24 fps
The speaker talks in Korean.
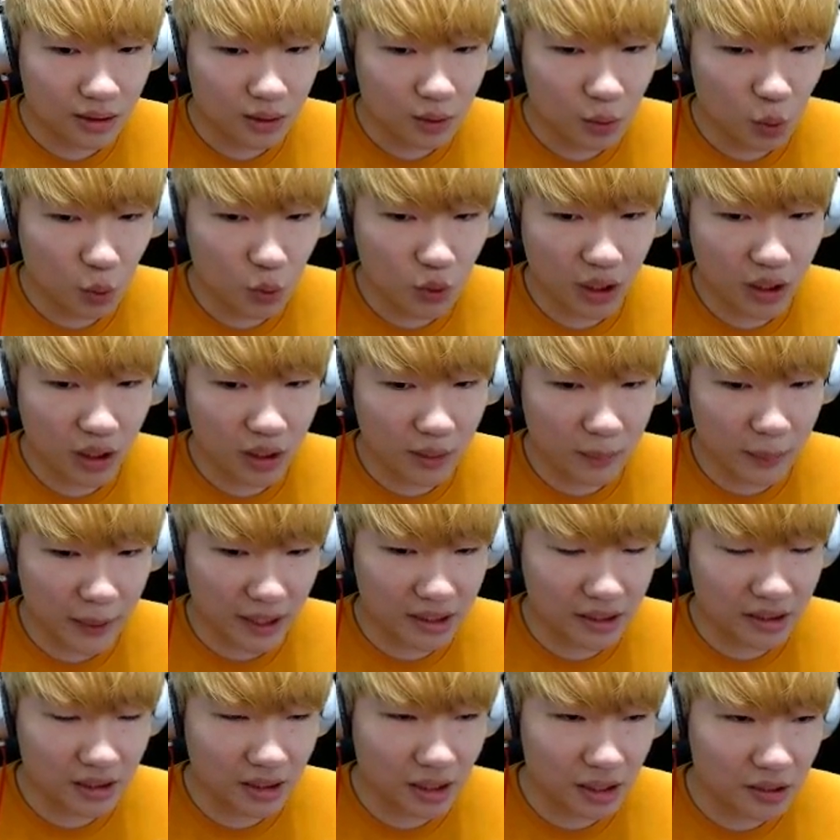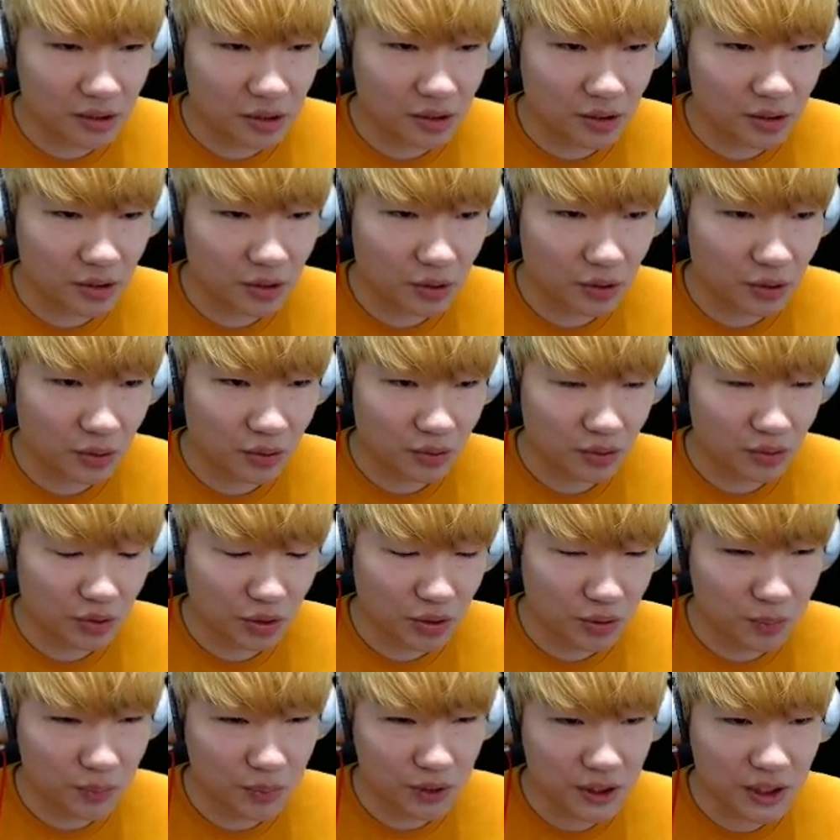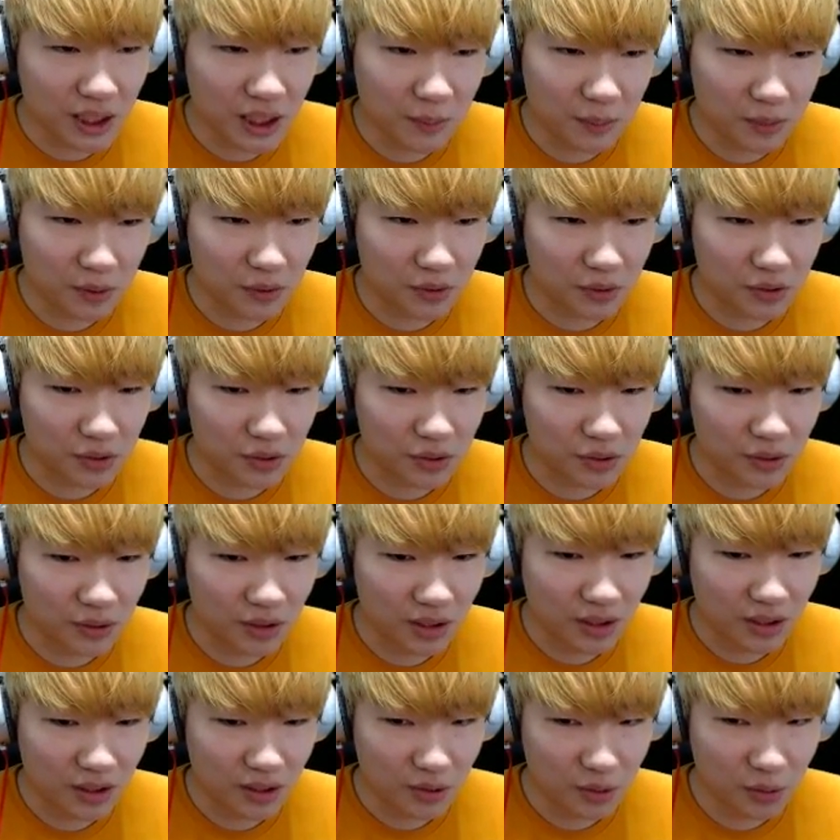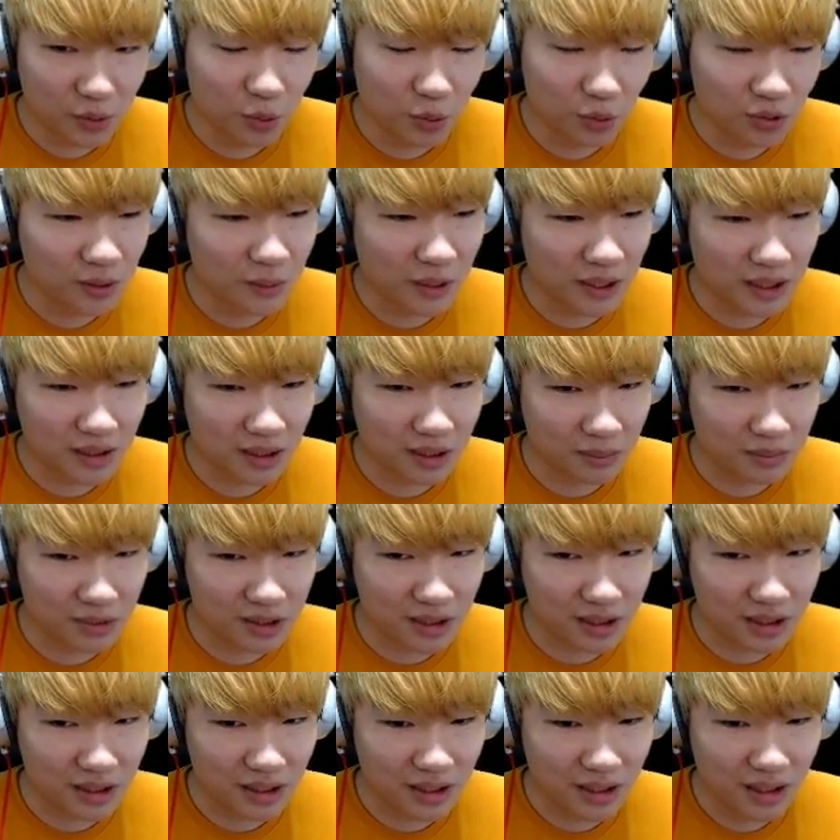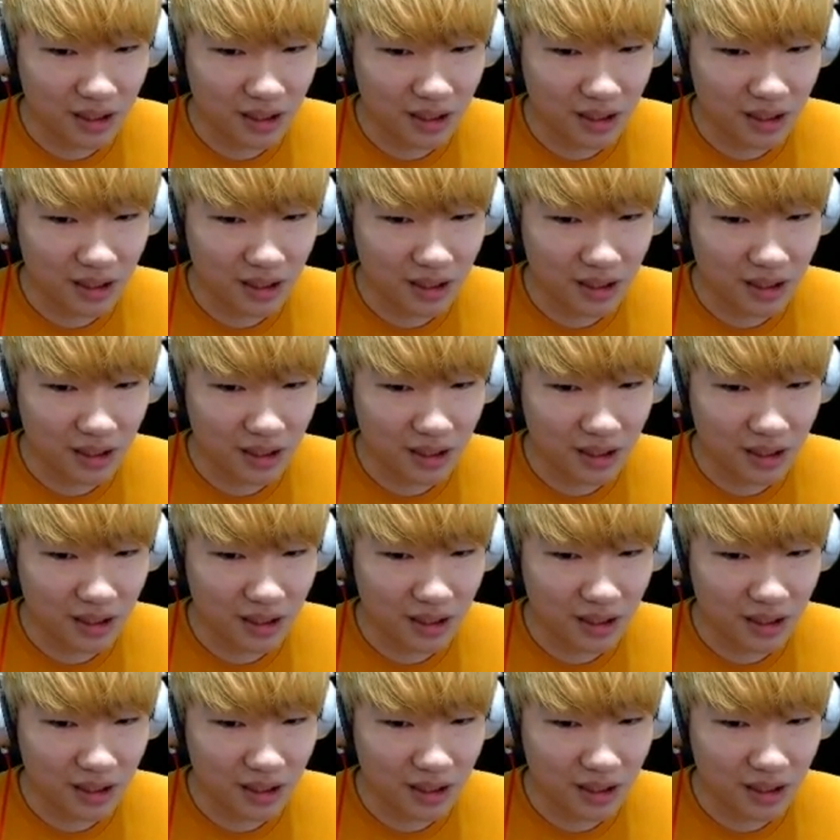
호텔 100층에 있었어요 저는 VIP거든요 전 돈이 많았답니다